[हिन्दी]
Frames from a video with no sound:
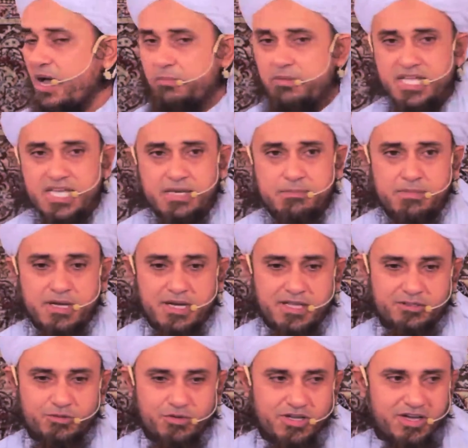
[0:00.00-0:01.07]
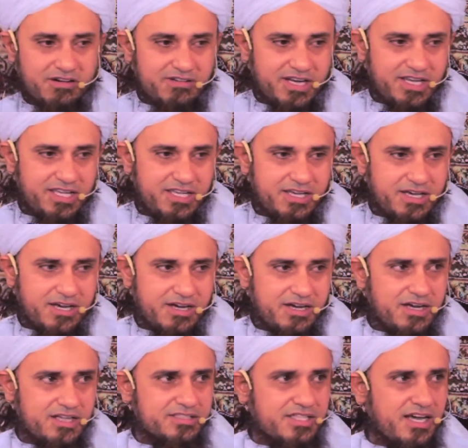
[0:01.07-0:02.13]
हबली मिल्लदुन का वलिया
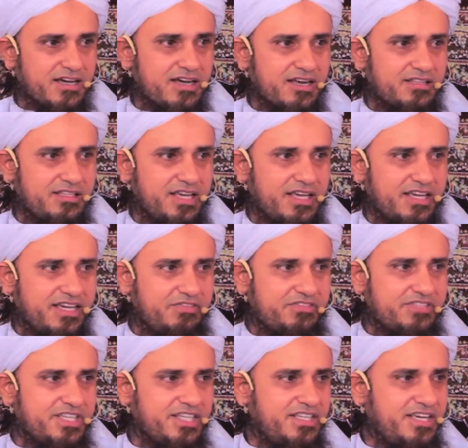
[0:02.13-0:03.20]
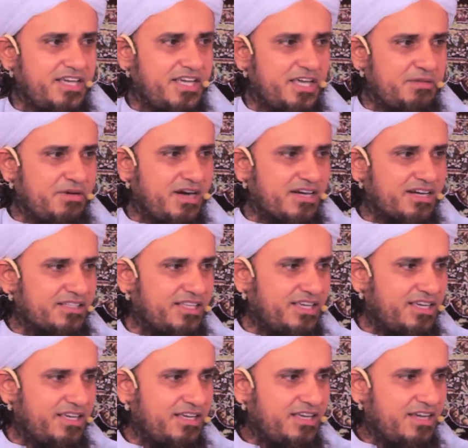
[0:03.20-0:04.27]
अता कर दे गिफ्ट दे दे हिबा कर
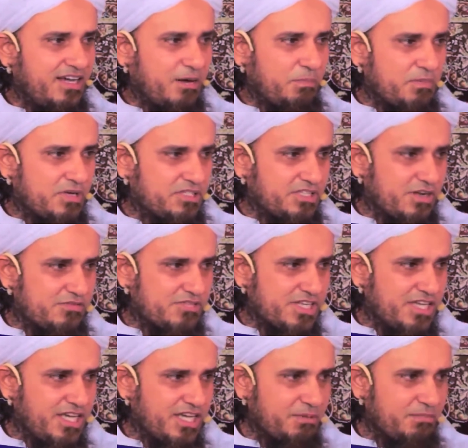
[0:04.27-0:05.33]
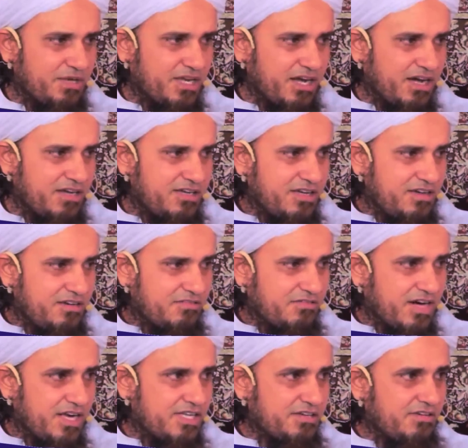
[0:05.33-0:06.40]
दे अपनी तरफ से एक मेरा
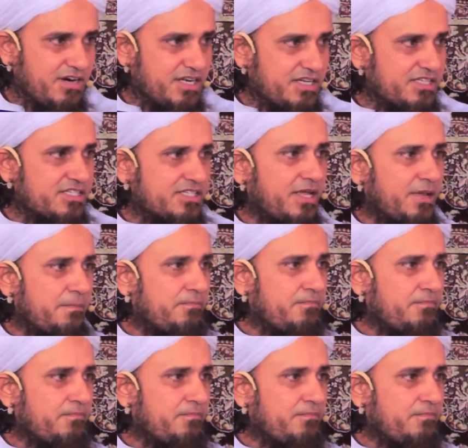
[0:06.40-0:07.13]
वाली वारिस